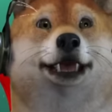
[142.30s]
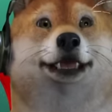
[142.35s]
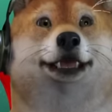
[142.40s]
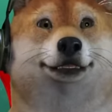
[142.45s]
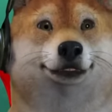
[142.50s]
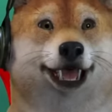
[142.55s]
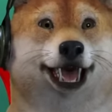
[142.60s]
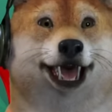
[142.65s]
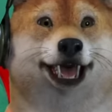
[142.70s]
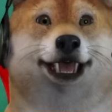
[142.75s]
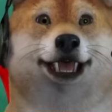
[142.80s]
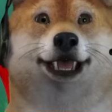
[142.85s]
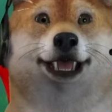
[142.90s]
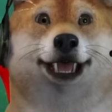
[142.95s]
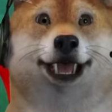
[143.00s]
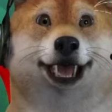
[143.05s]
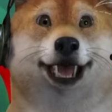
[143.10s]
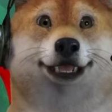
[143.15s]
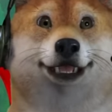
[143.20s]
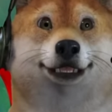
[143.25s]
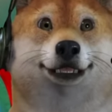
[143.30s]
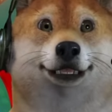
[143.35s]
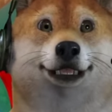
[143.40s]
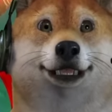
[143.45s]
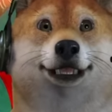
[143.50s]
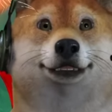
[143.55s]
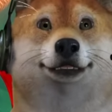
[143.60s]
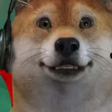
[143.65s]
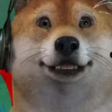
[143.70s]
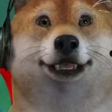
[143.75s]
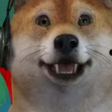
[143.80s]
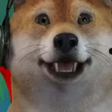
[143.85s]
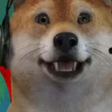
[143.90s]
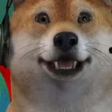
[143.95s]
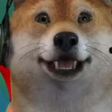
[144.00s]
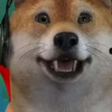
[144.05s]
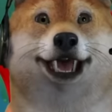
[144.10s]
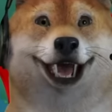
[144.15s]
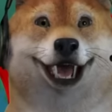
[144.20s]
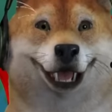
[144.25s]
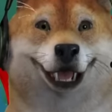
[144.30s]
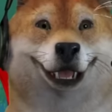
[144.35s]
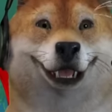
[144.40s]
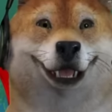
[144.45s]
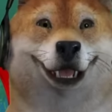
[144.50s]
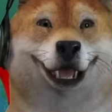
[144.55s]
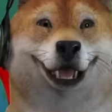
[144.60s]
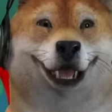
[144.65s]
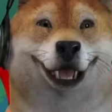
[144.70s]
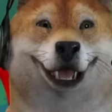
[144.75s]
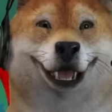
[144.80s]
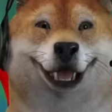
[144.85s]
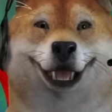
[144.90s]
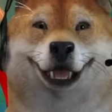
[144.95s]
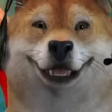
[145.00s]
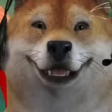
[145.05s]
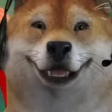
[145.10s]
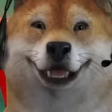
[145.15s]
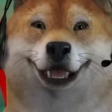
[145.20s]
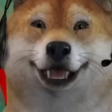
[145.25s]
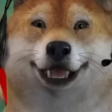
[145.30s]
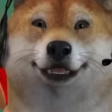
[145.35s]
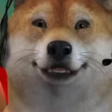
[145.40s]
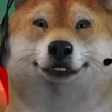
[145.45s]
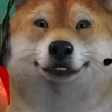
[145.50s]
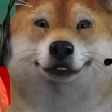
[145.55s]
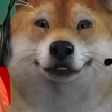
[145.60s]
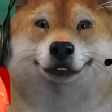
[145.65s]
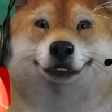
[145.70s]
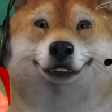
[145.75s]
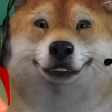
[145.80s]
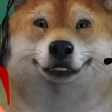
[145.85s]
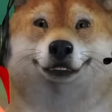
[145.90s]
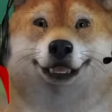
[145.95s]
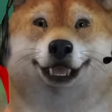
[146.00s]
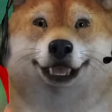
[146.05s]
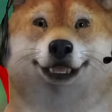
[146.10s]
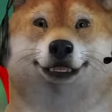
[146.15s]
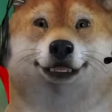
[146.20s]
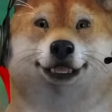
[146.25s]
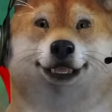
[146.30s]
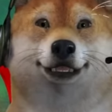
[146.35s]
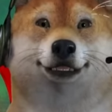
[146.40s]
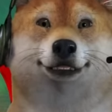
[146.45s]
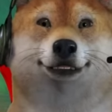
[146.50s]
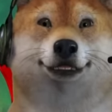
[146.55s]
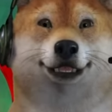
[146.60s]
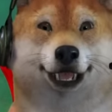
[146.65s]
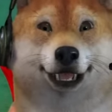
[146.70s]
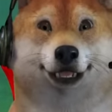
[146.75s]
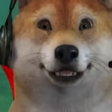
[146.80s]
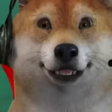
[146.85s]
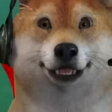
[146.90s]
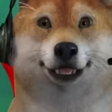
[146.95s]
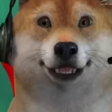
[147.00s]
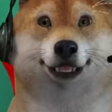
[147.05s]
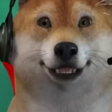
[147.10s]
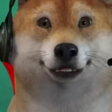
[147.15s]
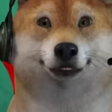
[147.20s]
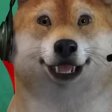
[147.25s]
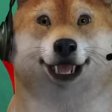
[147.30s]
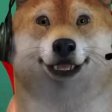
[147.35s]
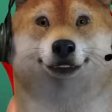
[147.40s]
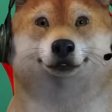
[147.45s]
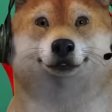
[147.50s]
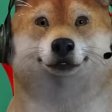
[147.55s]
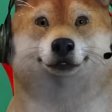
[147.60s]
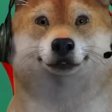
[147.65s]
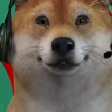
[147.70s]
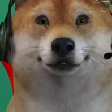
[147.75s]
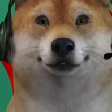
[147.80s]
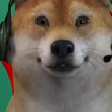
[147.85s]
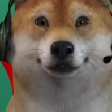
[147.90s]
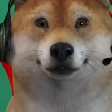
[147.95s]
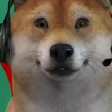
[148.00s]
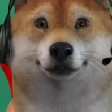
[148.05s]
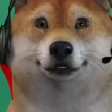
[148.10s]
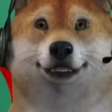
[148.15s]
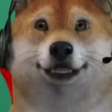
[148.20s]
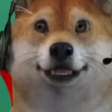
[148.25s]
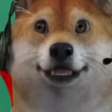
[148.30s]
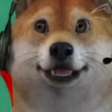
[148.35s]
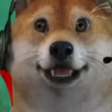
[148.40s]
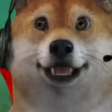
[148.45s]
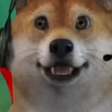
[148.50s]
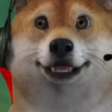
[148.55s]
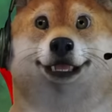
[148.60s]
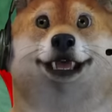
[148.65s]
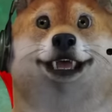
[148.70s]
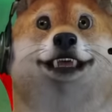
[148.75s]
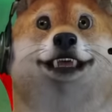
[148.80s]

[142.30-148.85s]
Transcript: makanan nih gratis nih. Wih, enak kali. Hmm, makan dulu teman-temannya. Hmm. Hati-hati